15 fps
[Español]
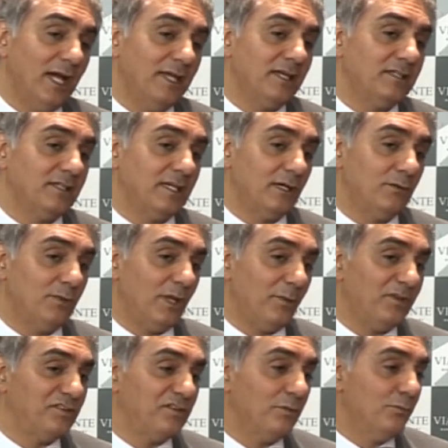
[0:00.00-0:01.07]
hay que tener una
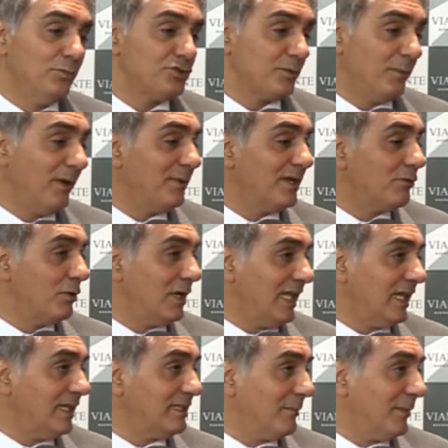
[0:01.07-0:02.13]
visión mucho más
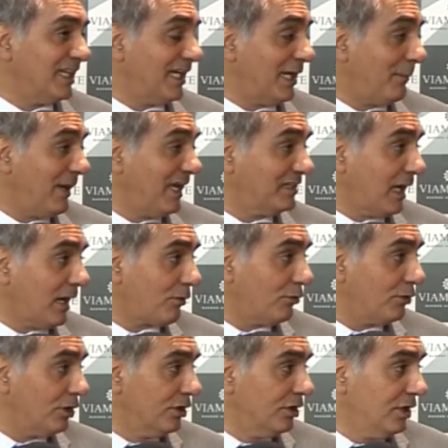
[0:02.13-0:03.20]
vinculada al tema del
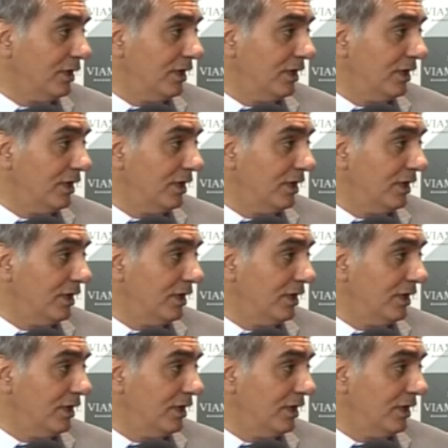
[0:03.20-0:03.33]
espectáculo,